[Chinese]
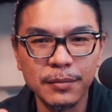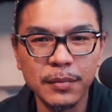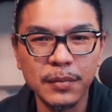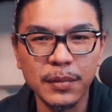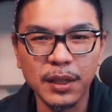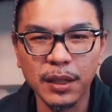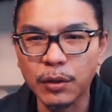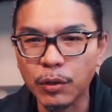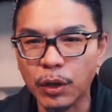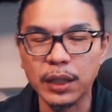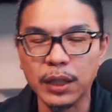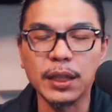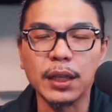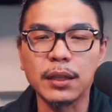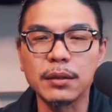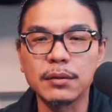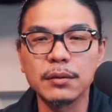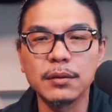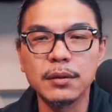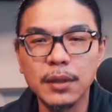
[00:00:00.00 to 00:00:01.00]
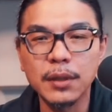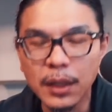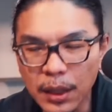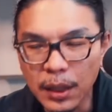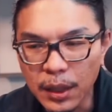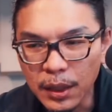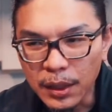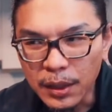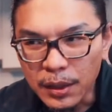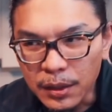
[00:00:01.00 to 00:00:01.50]
那个坏蛋
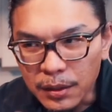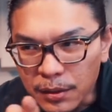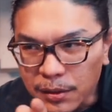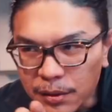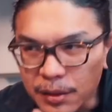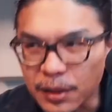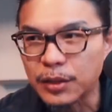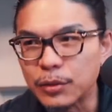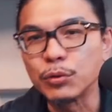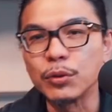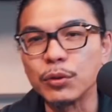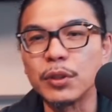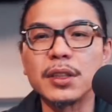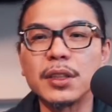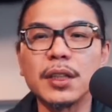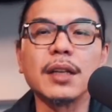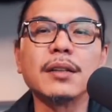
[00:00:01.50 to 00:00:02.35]
进入了点。